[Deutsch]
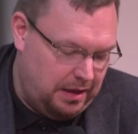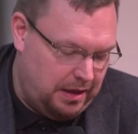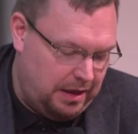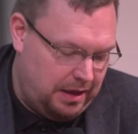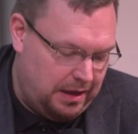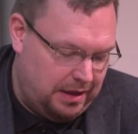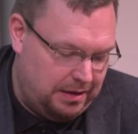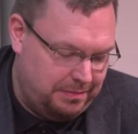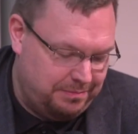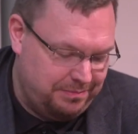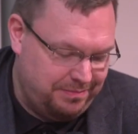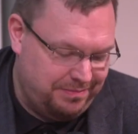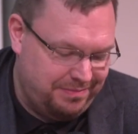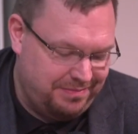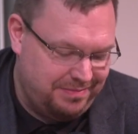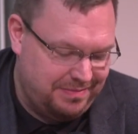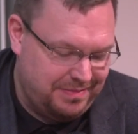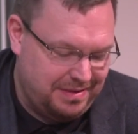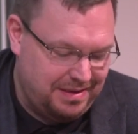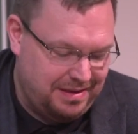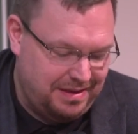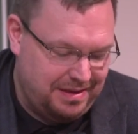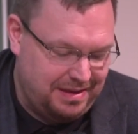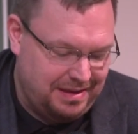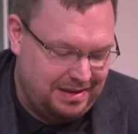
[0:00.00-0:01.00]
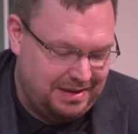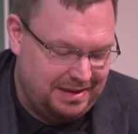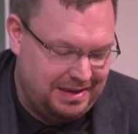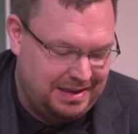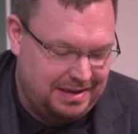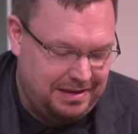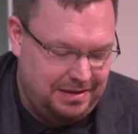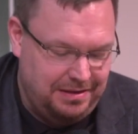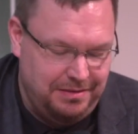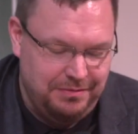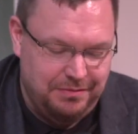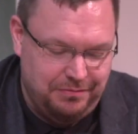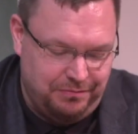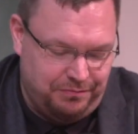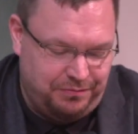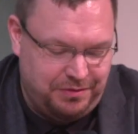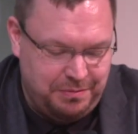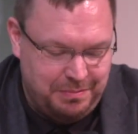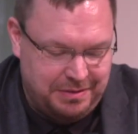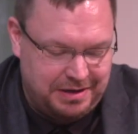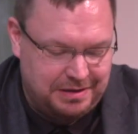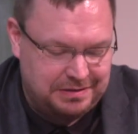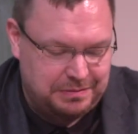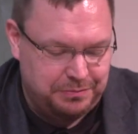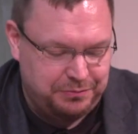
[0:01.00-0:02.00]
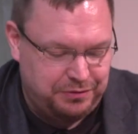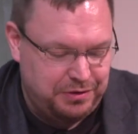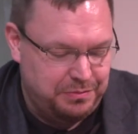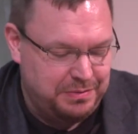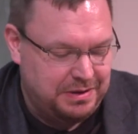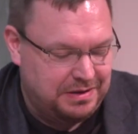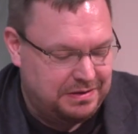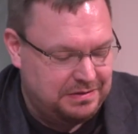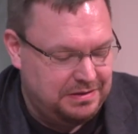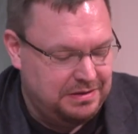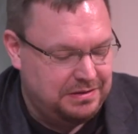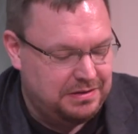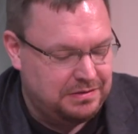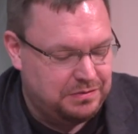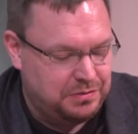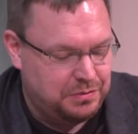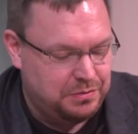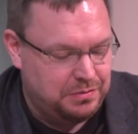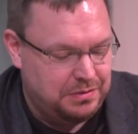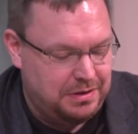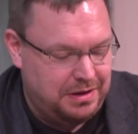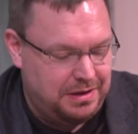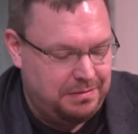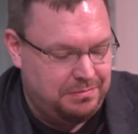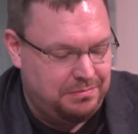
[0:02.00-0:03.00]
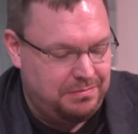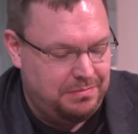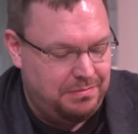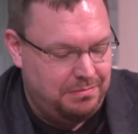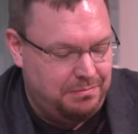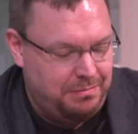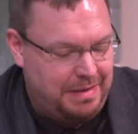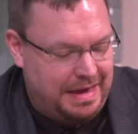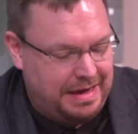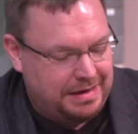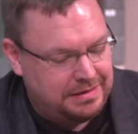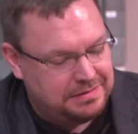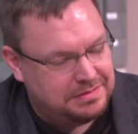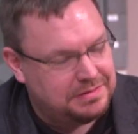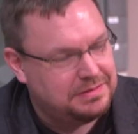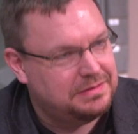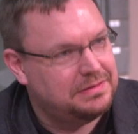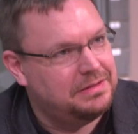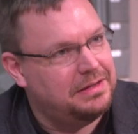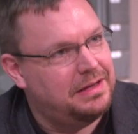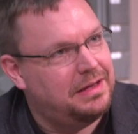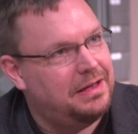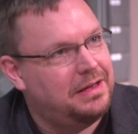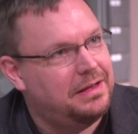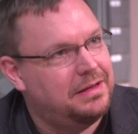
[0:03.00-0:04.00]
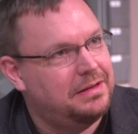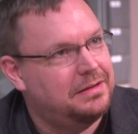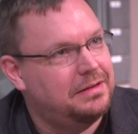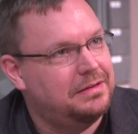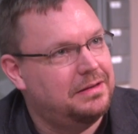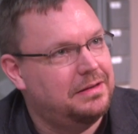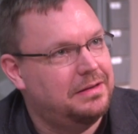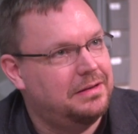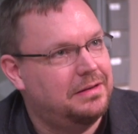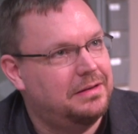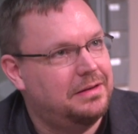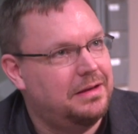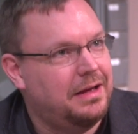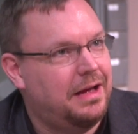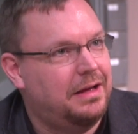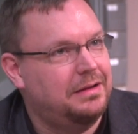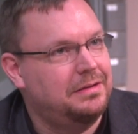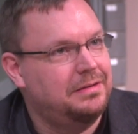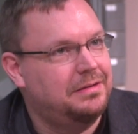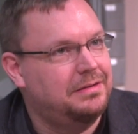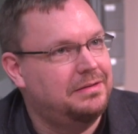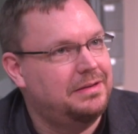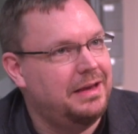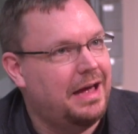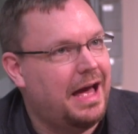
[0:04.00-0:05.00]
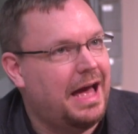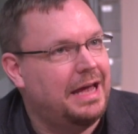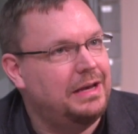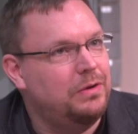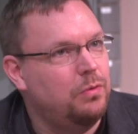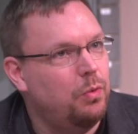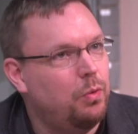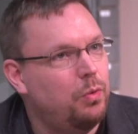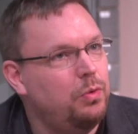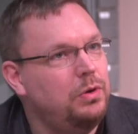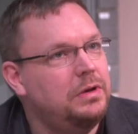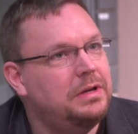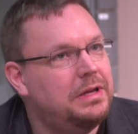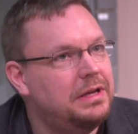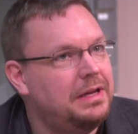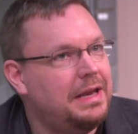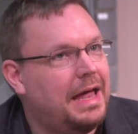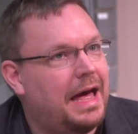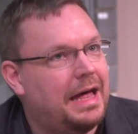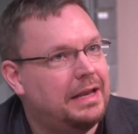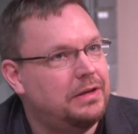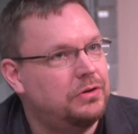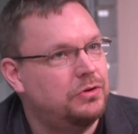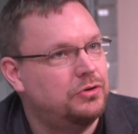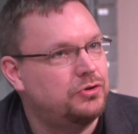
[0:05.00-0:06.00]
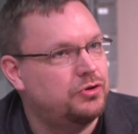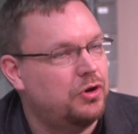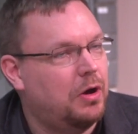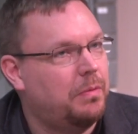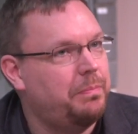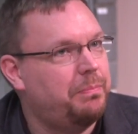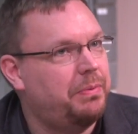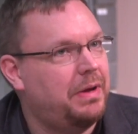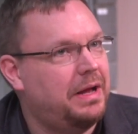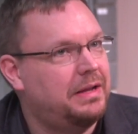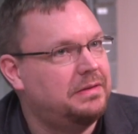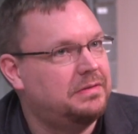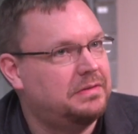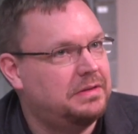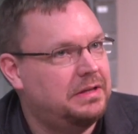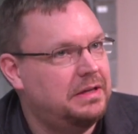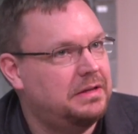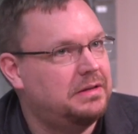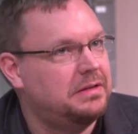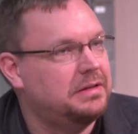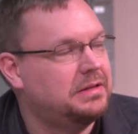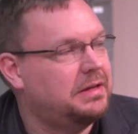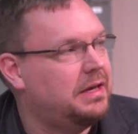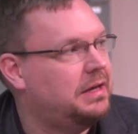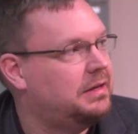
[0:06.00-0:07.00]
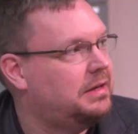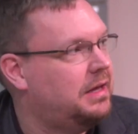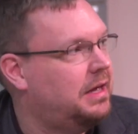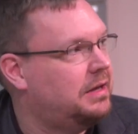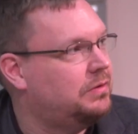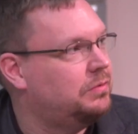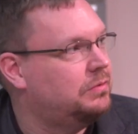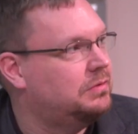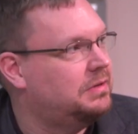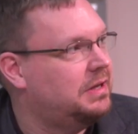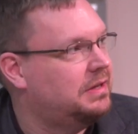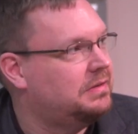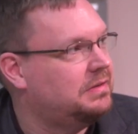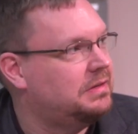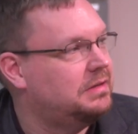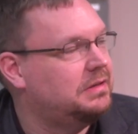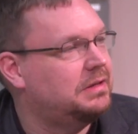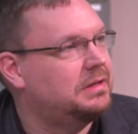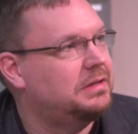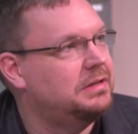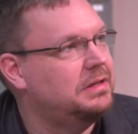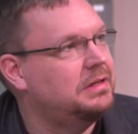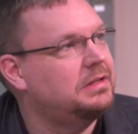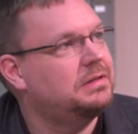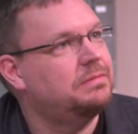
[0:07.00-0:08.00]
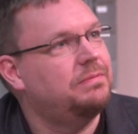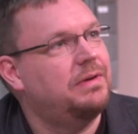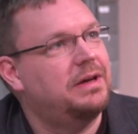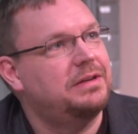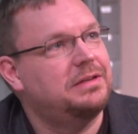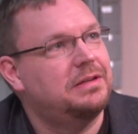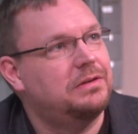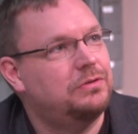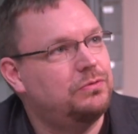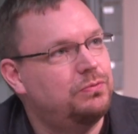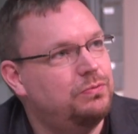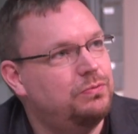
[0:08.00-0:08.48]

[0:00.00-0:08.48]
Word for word: ähm, wie man das im Film ja sieht, also ähm, Max, der, äh, der einen ungelernten Job als Tätigkeit hat und tatsächlich nichts weiter